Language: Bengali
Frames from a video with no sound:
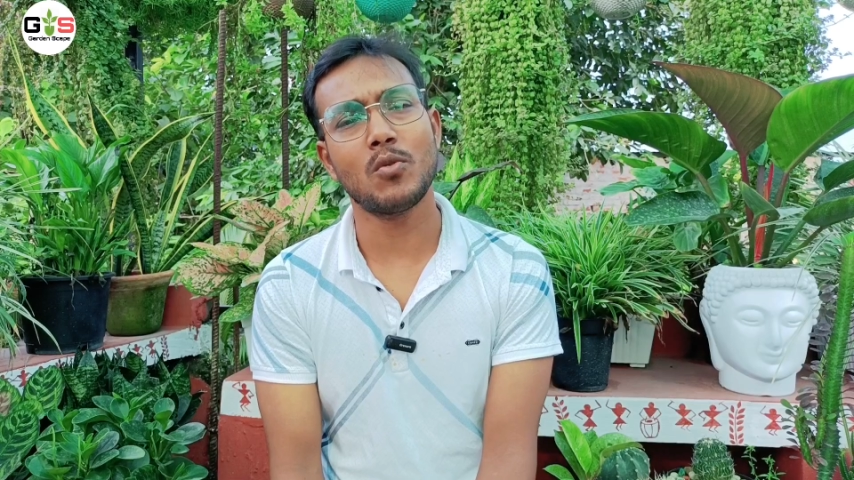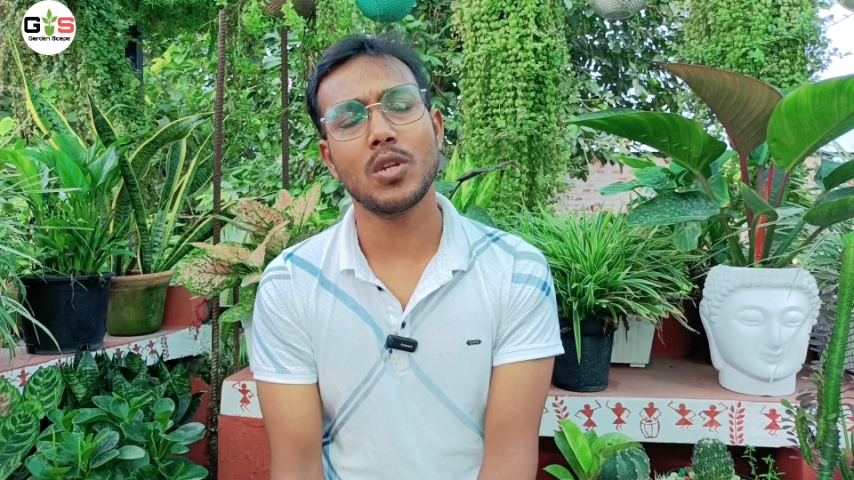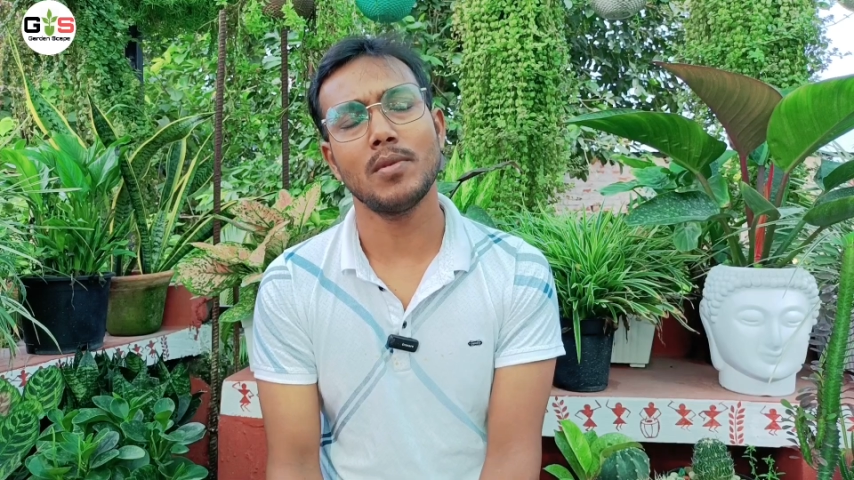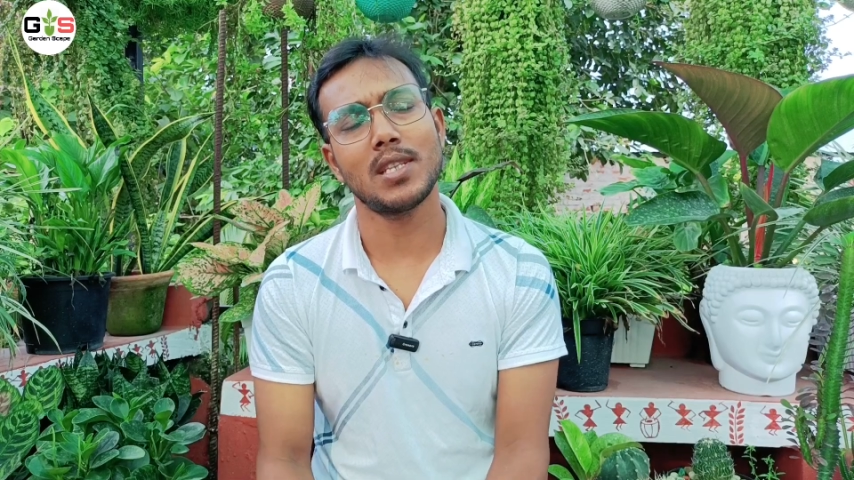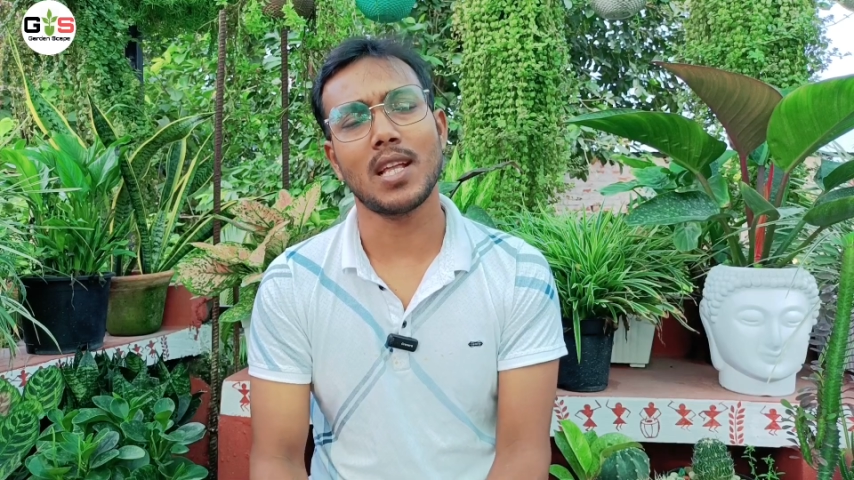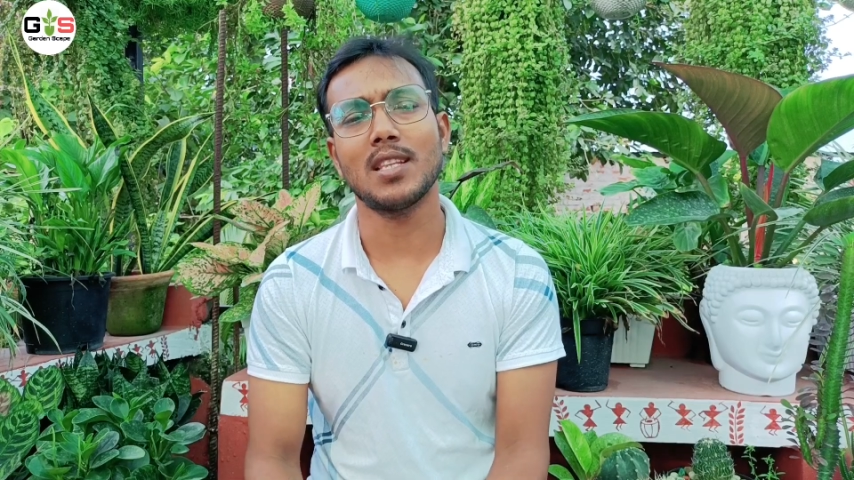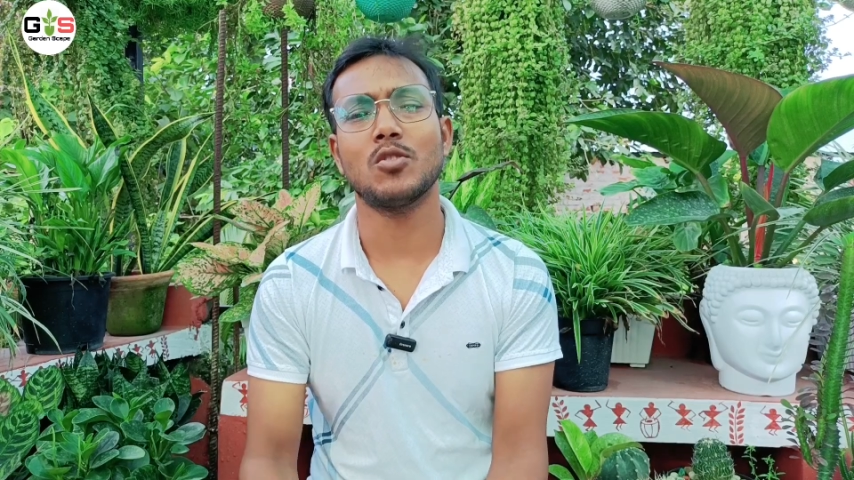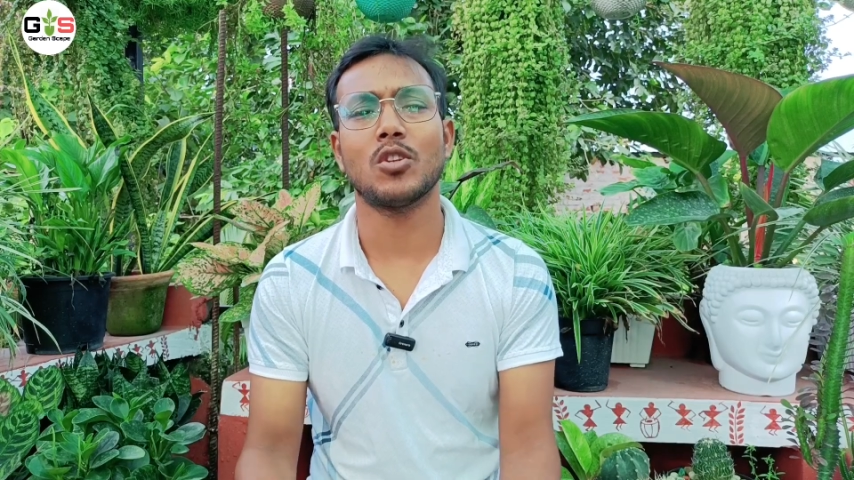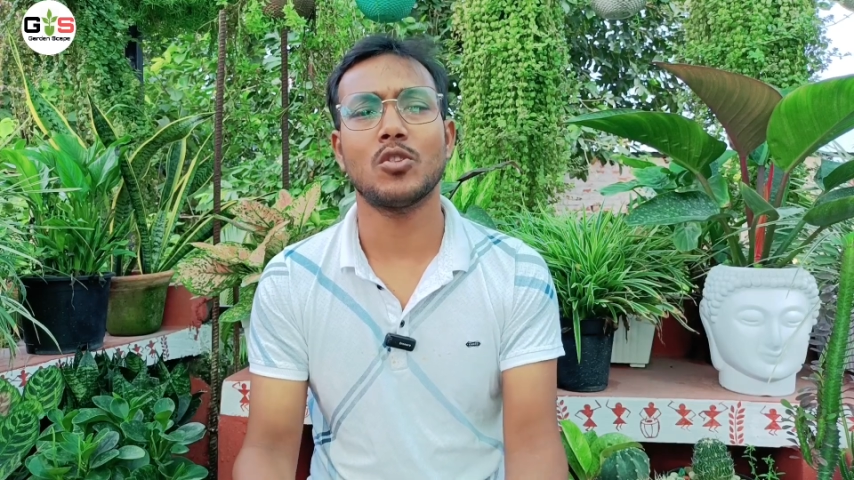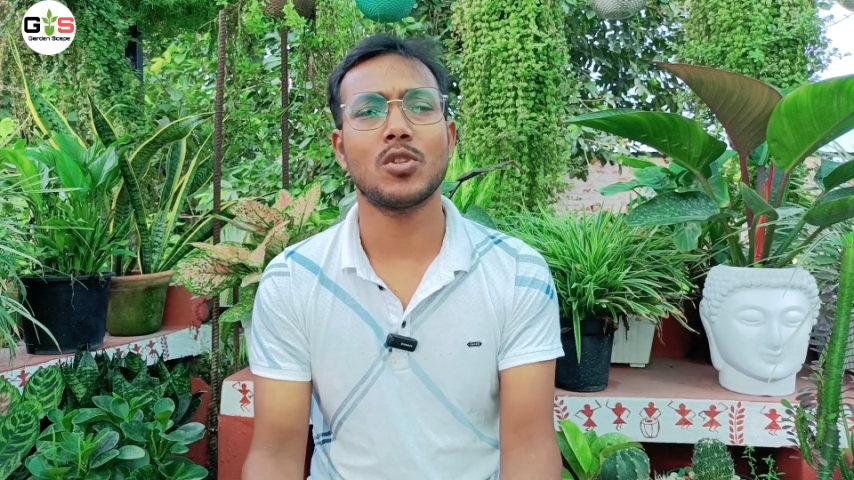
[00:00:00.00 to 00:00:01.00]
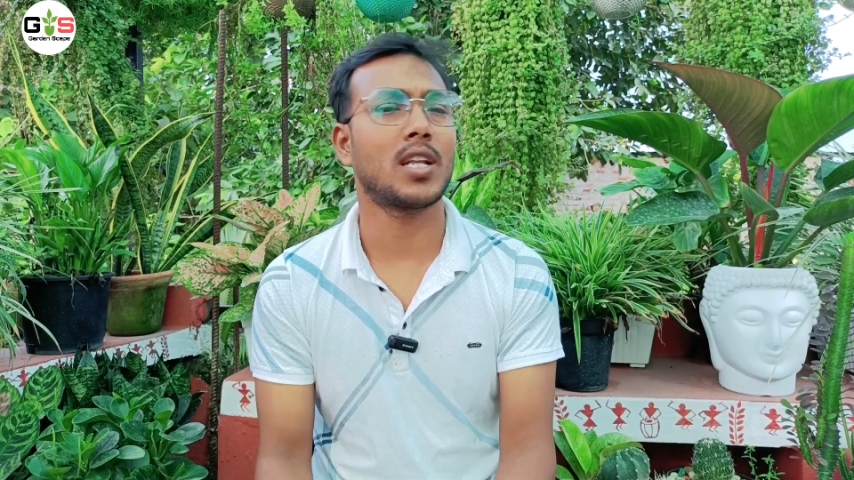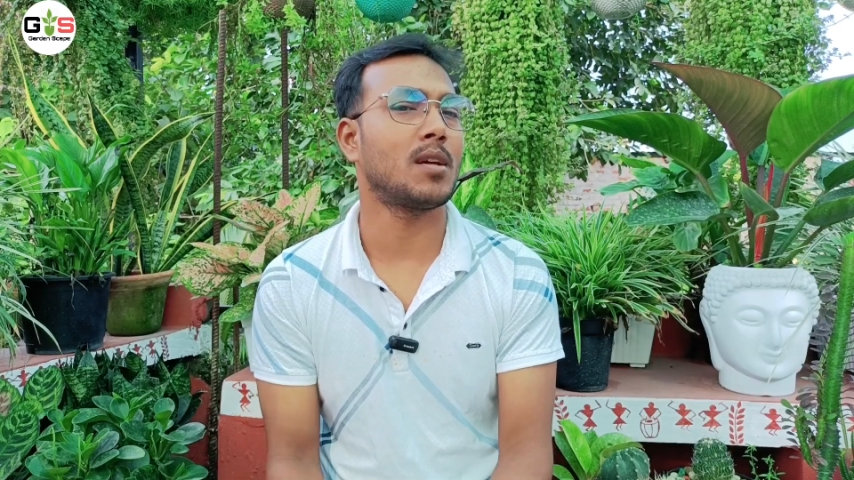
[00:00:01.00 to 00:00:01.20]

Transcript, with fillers: করে দেবেন তাতেই যথেষ্ট আর